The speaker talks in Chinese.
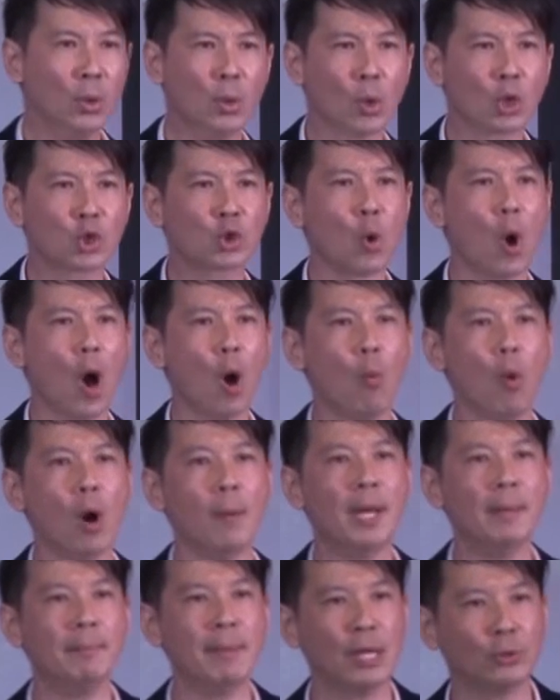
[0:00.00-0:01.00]
如果说
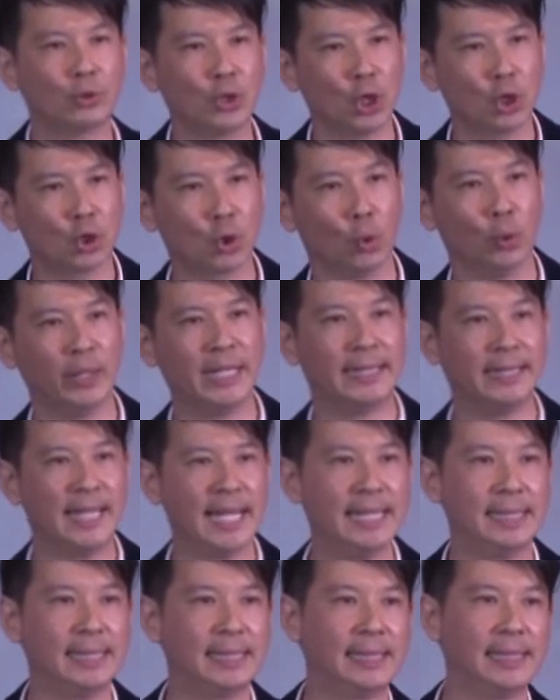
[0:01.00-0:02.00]
我们没有去处理
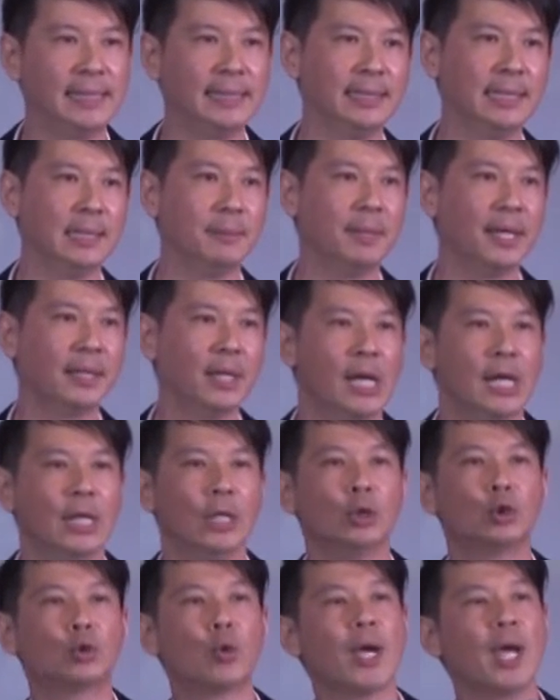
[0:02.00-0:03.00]
内心里面
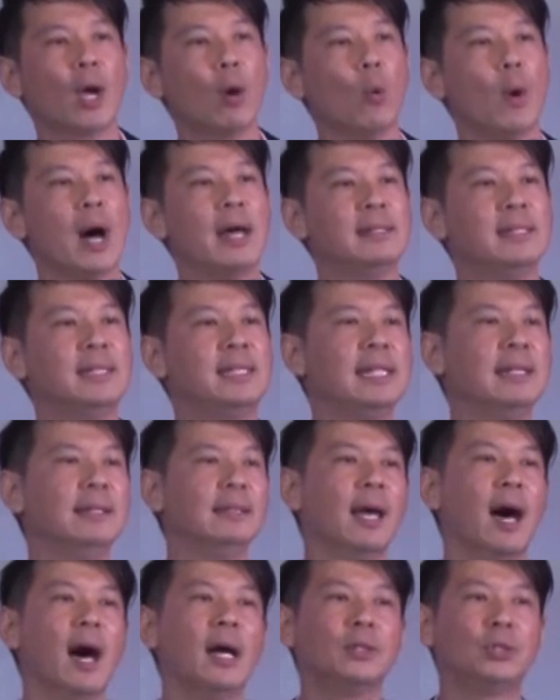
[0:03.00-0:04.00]
对环
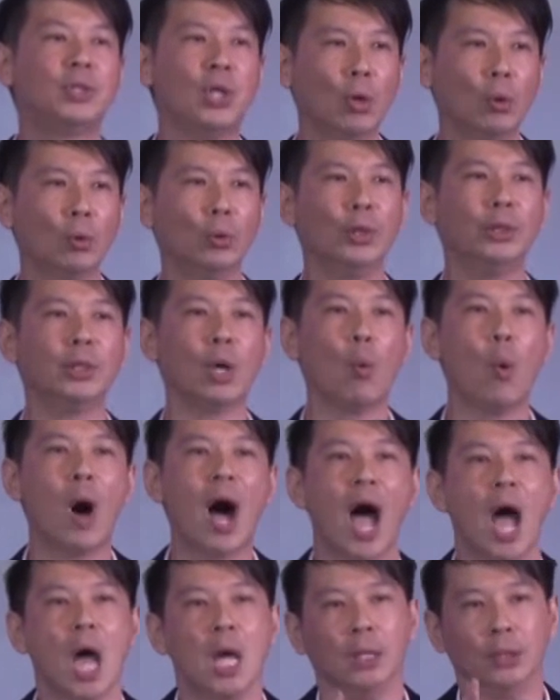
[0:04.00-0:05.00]
境的忧虑的
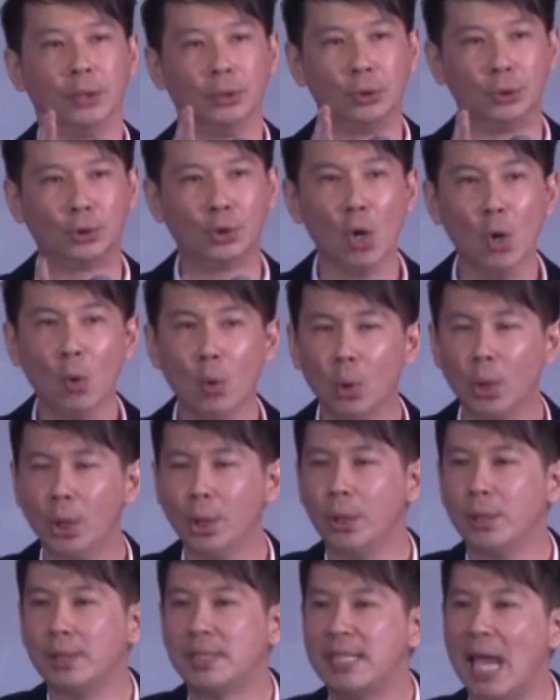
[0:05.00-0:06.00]
话，忧
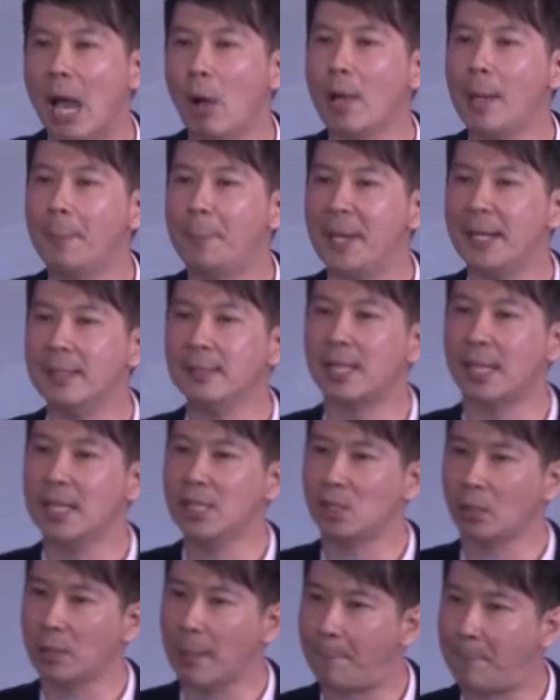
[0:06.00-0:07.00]
虑将会变
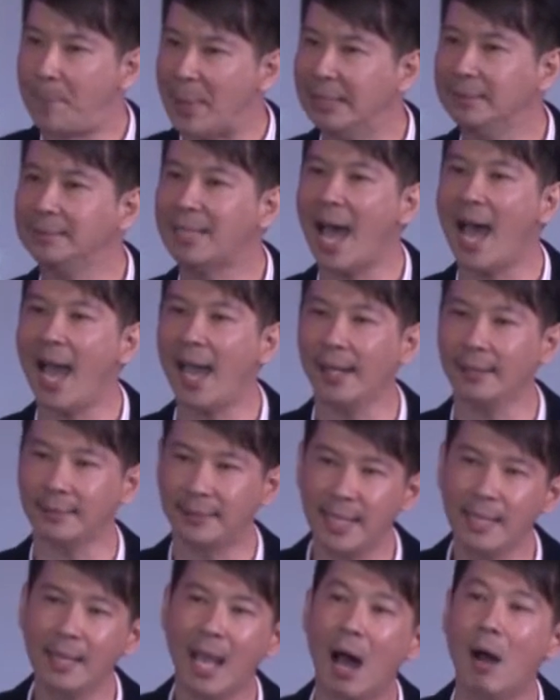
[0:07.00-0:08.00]
成一种的病
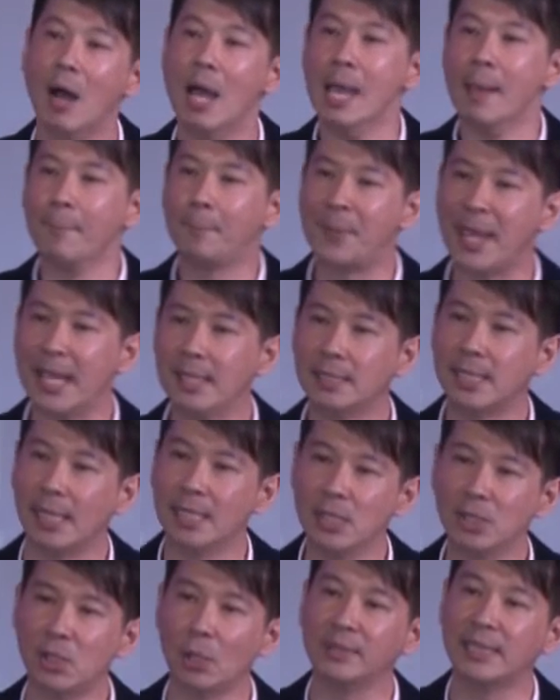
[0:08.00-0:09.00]
态。听好，变
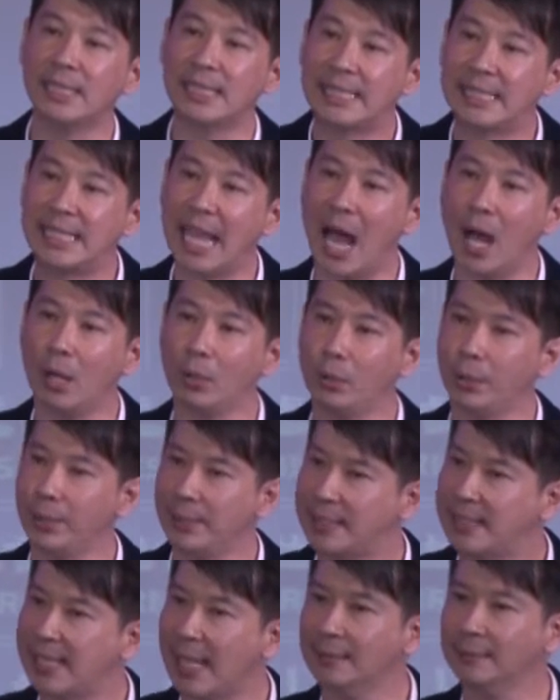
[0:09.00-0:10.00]
成一种的焦
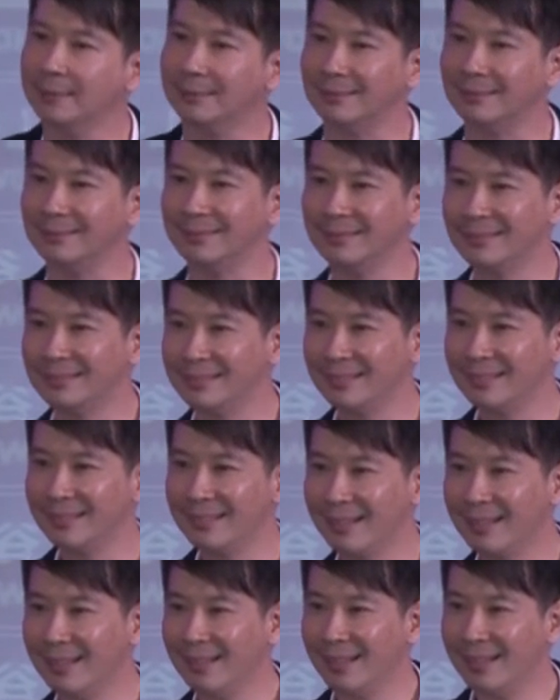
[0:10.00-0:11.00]
虑症。
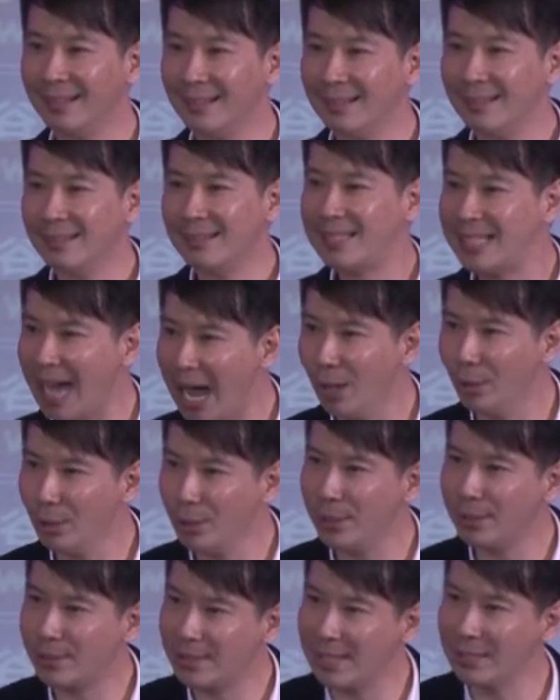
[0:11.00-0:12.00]

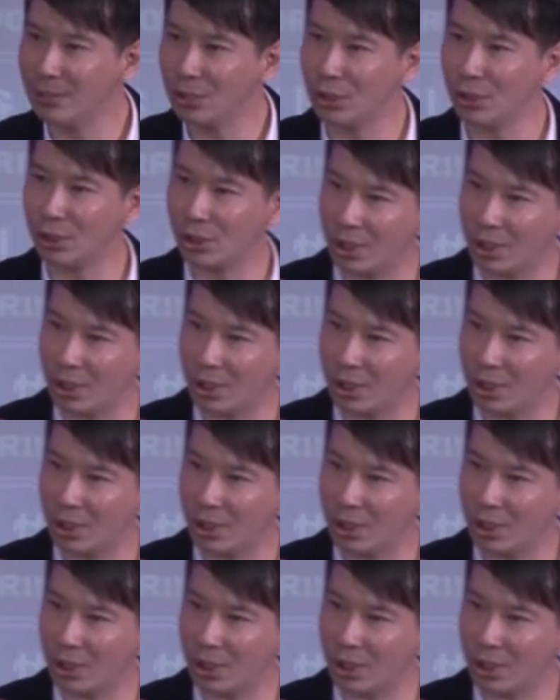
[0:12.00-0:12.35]
焦虑症